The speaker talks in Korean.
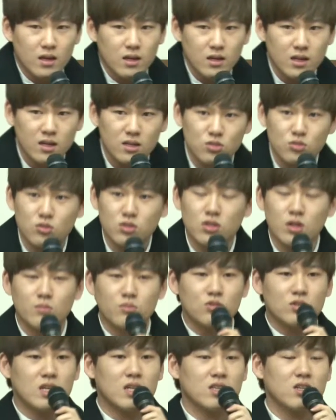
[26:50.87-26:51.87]
그래가지고
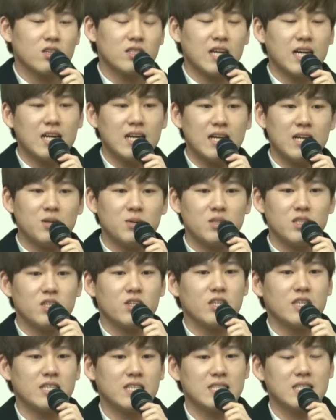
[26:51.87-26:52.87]
점수가 더 잘 나오는
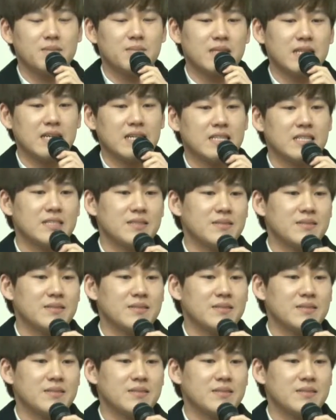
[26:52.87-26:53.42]
경향이 있습니다.